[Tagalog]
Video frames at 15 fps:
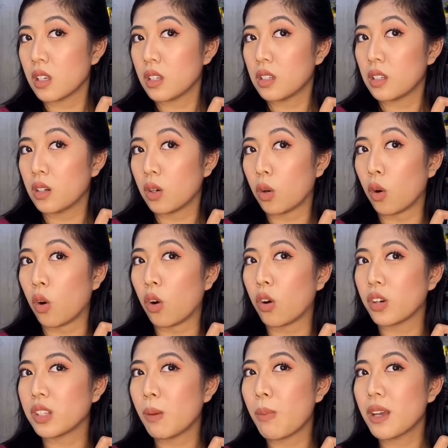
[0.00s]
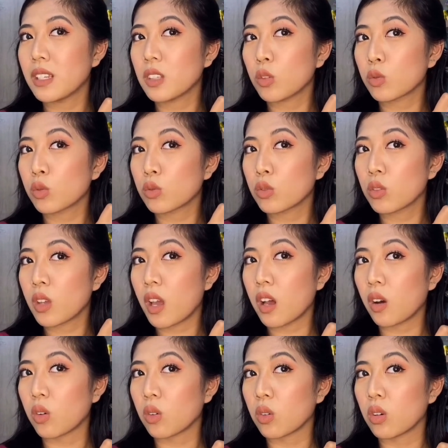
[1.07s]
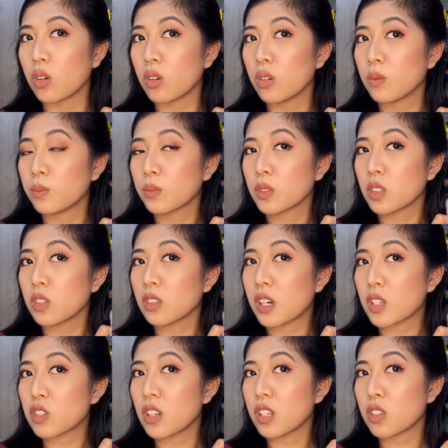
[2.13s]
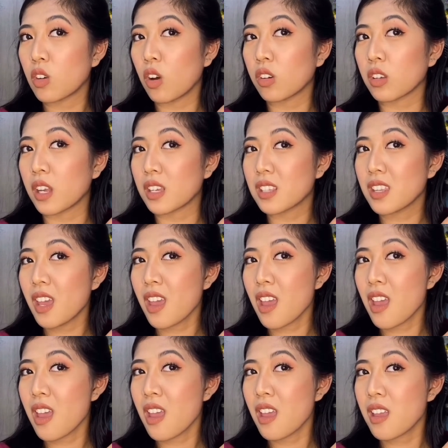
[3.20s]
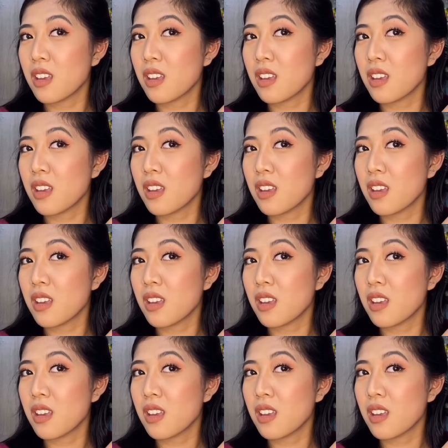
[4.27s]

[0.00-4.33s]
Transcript: Oh, di ba natututo na ako? Congratulate niyo ako, guys. Yay!